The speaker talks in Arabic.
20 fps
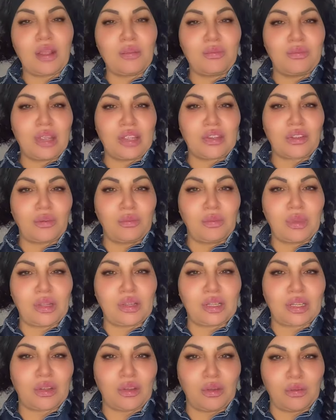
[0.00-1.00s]
يا البنات
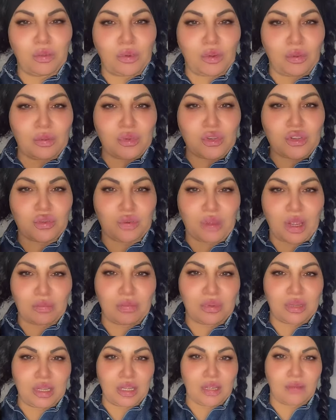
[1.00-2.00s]
غنبان كومون
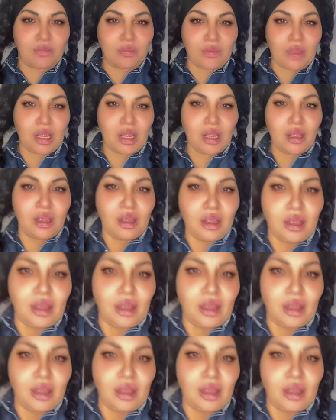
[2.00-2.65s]
شويه بيي